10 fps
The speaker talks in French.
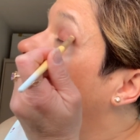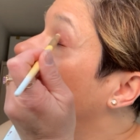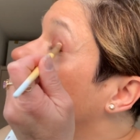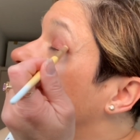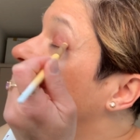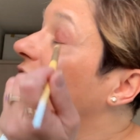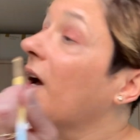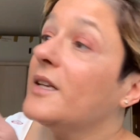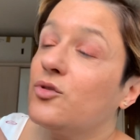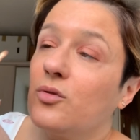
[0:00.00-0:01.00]
Alors ces
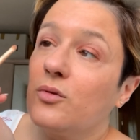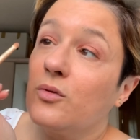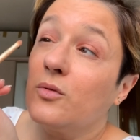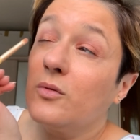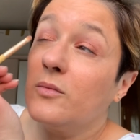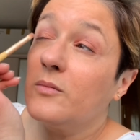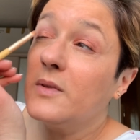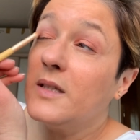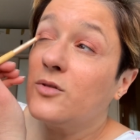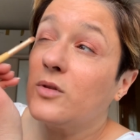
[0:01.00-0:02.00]
fards, ils se,
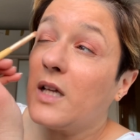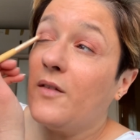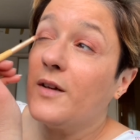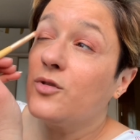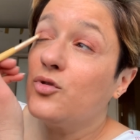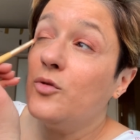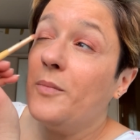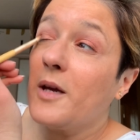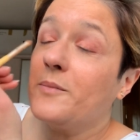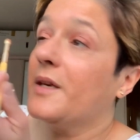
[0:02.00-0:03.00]
ils travaillent
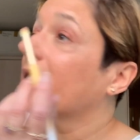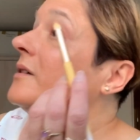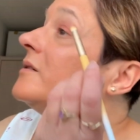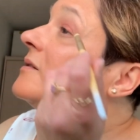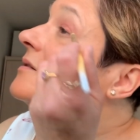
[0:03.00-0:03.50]
super bien,